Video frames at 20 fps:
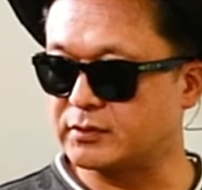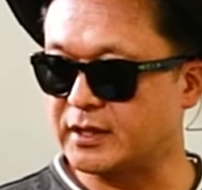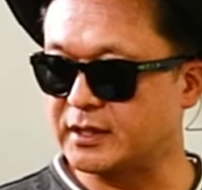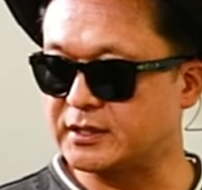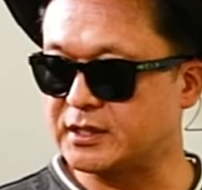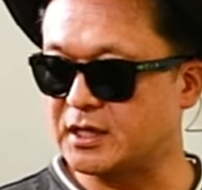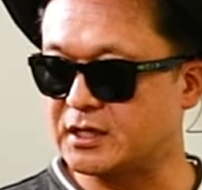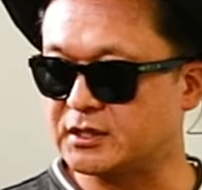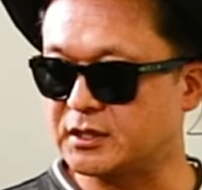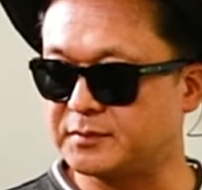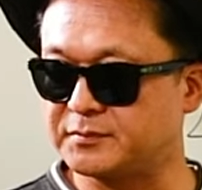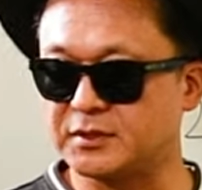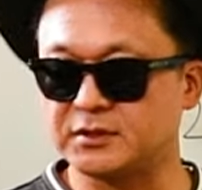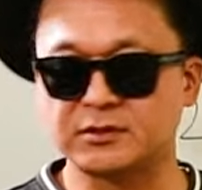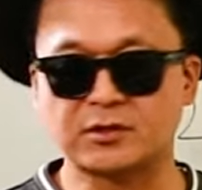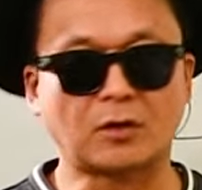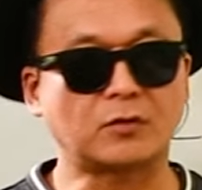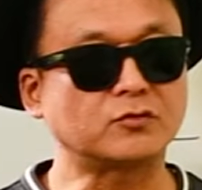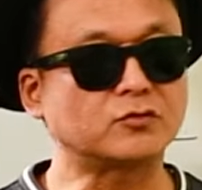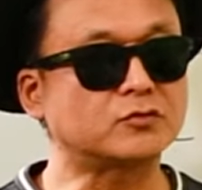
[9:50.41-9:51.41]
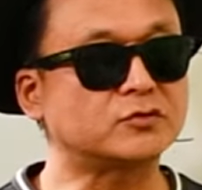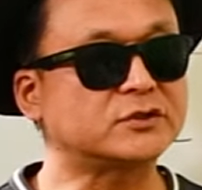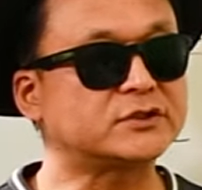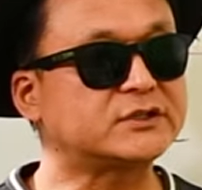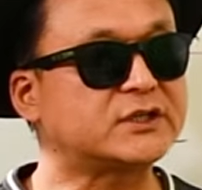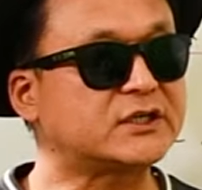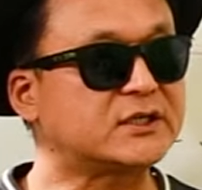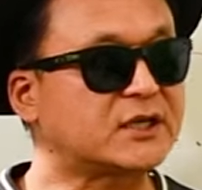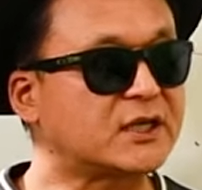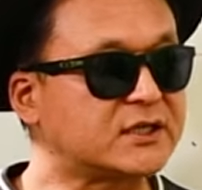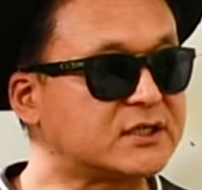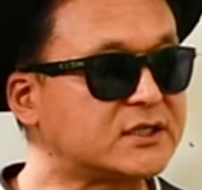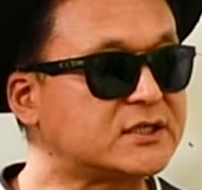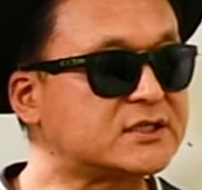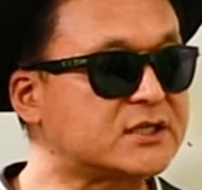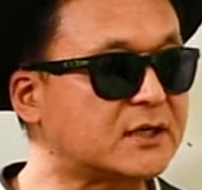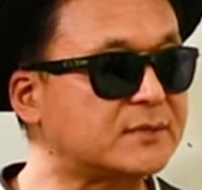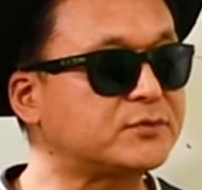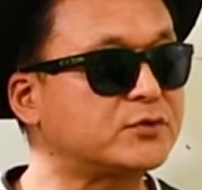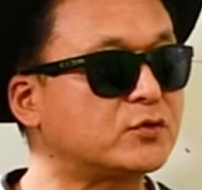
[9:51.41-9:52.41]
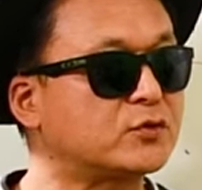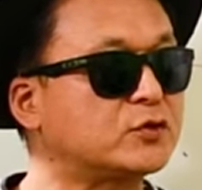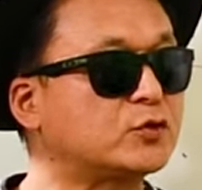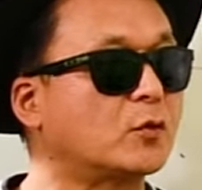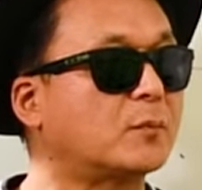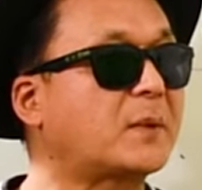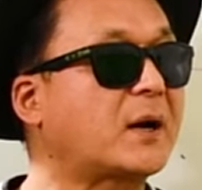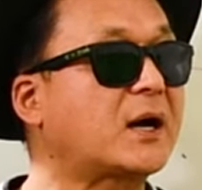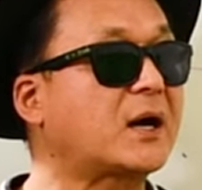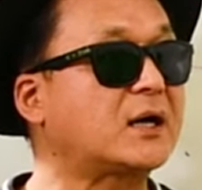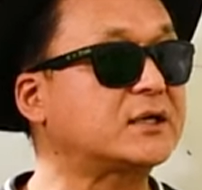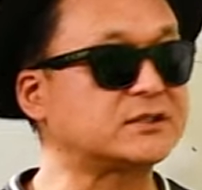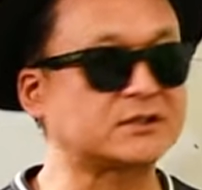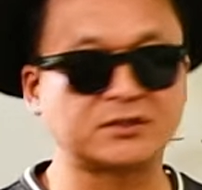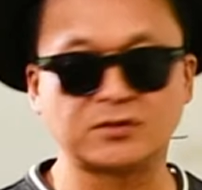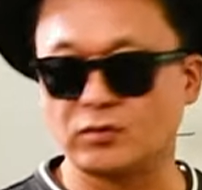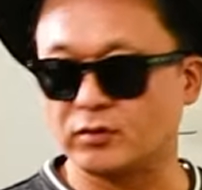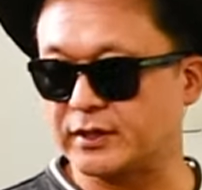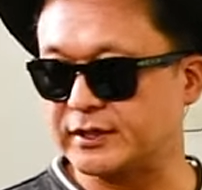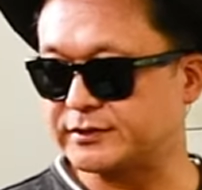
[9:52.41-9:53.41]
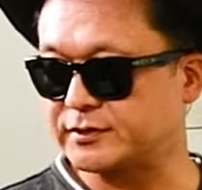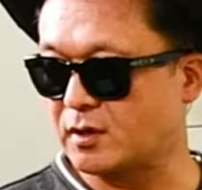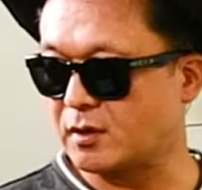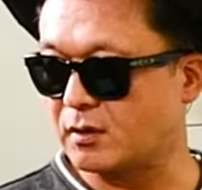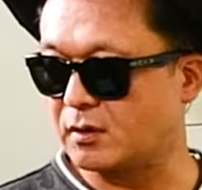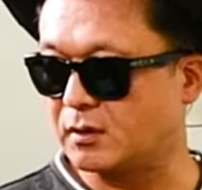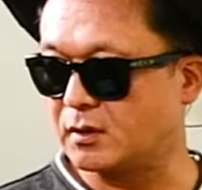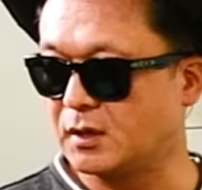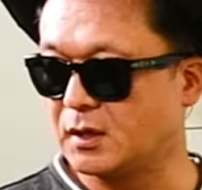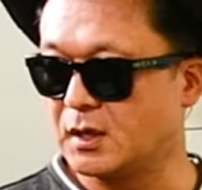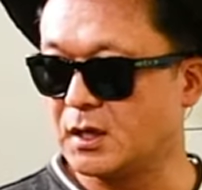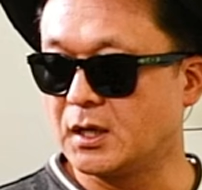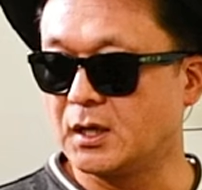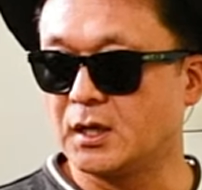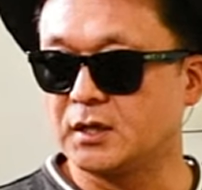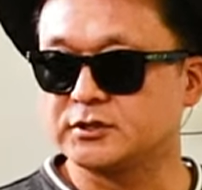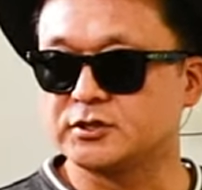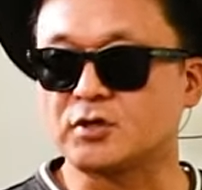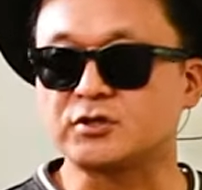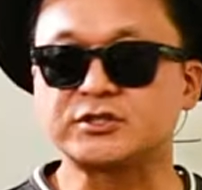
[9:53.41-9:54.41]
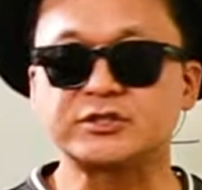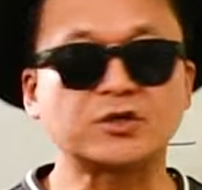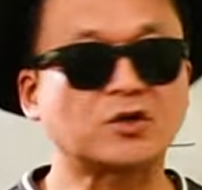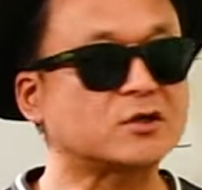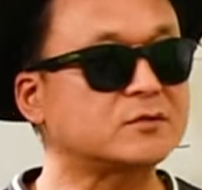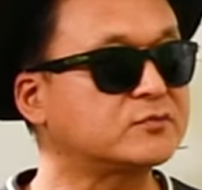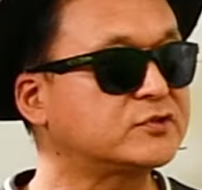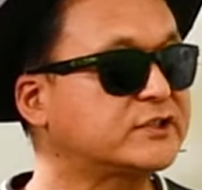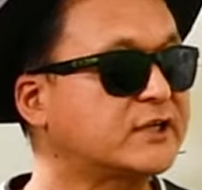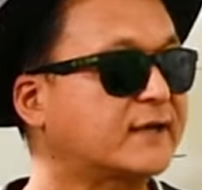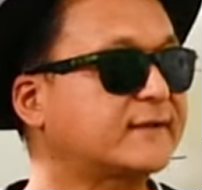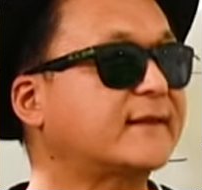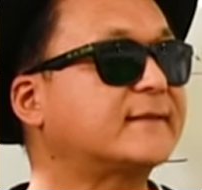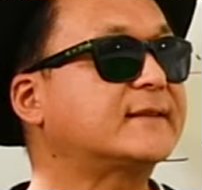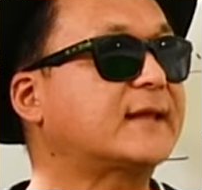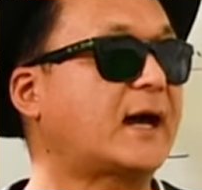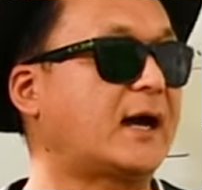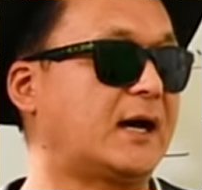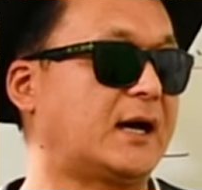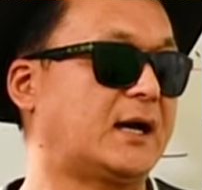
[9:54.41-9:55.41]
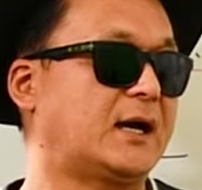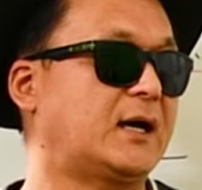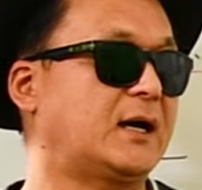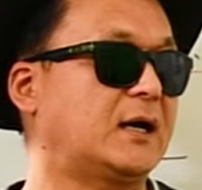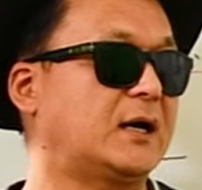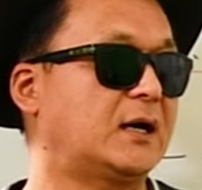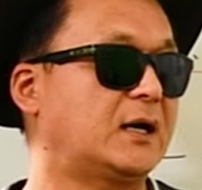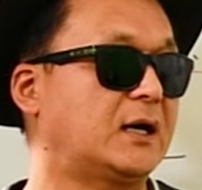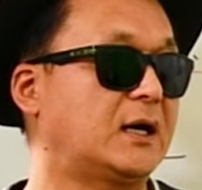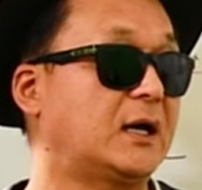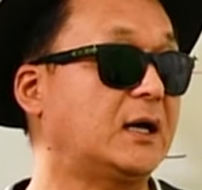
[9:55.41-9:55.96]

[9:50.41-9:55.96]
얘기하냐면 결국은 이제 이게 이자 비용이 높아지는 거라서 정치적인 문제가 된다.